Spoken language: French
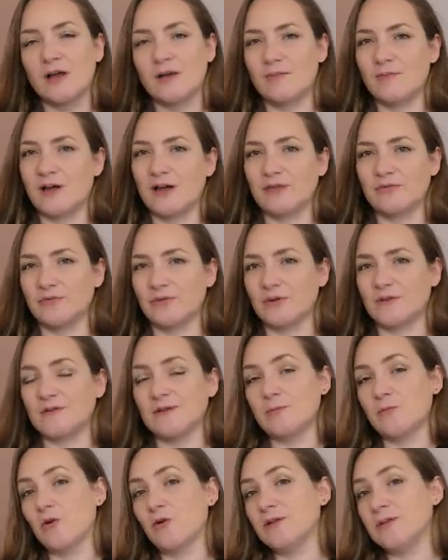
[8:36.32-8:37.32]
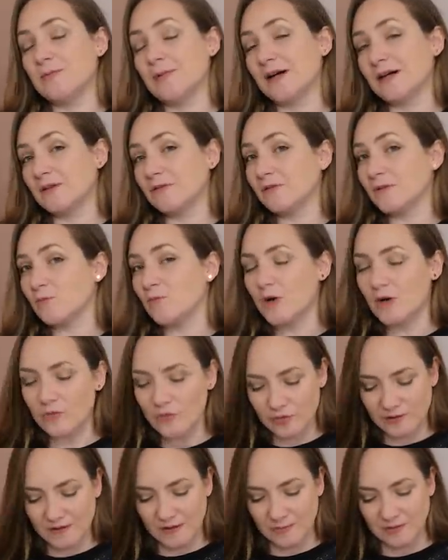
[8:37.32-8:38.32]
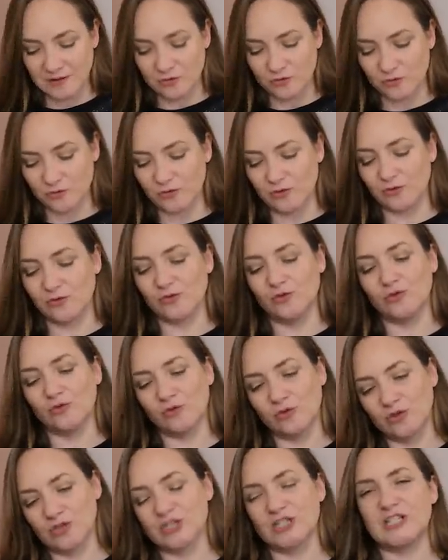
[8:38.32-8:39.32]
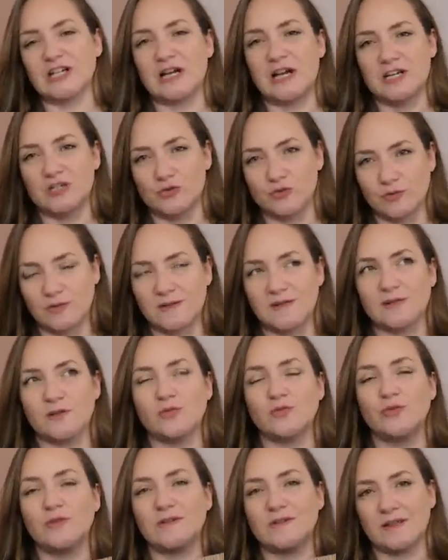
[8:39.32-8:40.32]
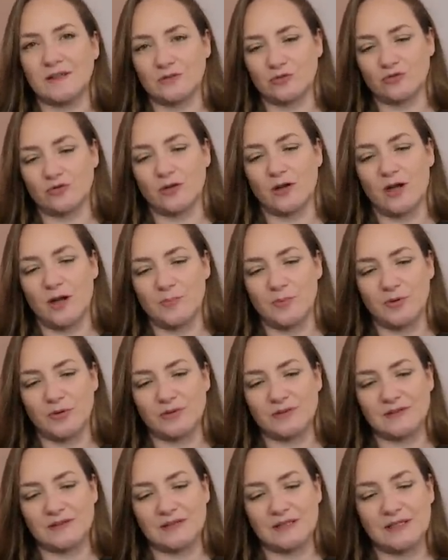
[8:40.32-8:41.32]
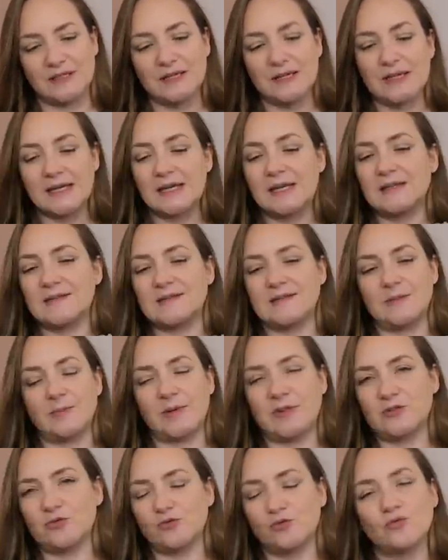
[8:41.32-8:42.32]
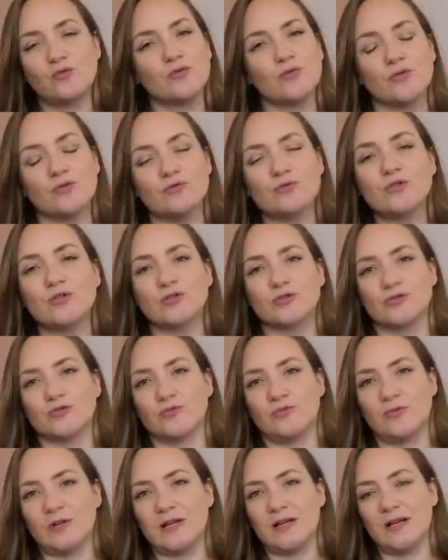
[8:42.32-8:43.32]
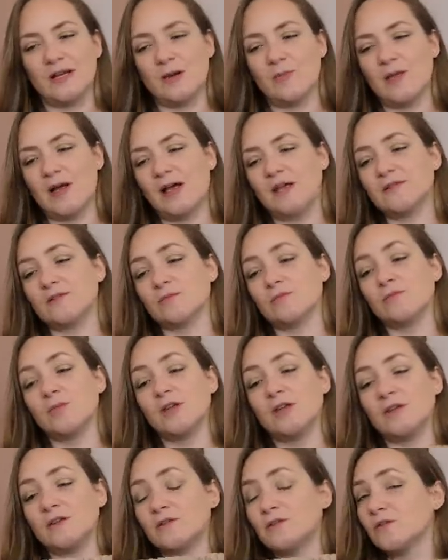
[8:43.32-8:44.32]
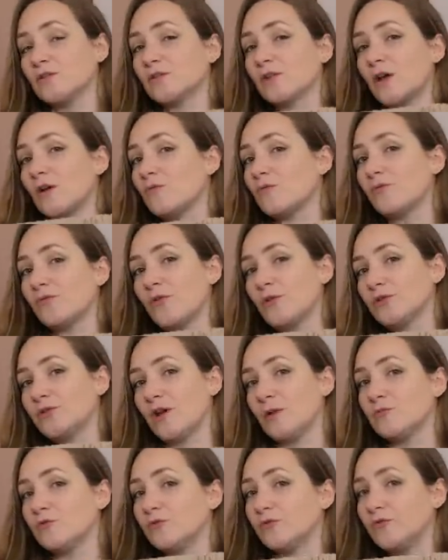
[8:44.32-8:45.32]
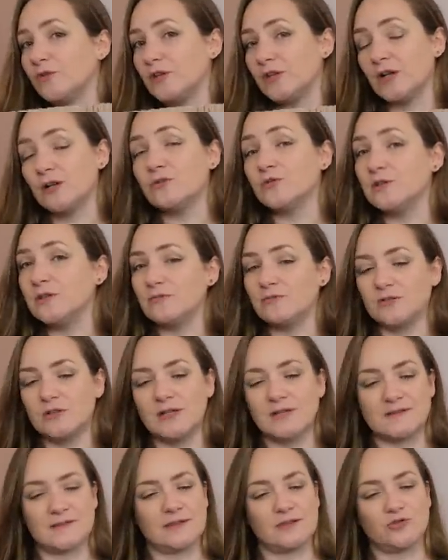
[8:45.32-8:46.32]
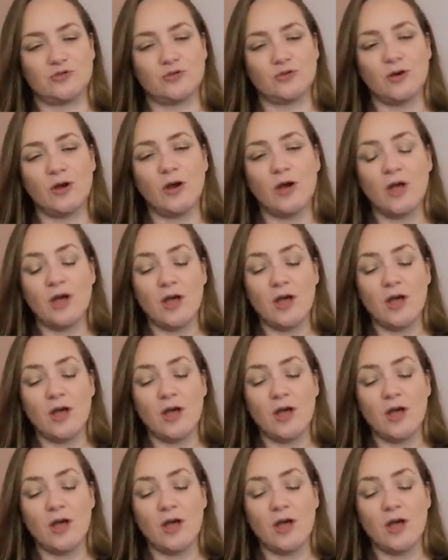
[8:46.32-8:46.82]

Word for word: bah forcément il m'arrivait moins haut que d'habitude donc j'ai rajouté une ceinture rapportée c'est pas du tout le look que je voulais à la base mais c'est très confortable au final au niveau de la ceinture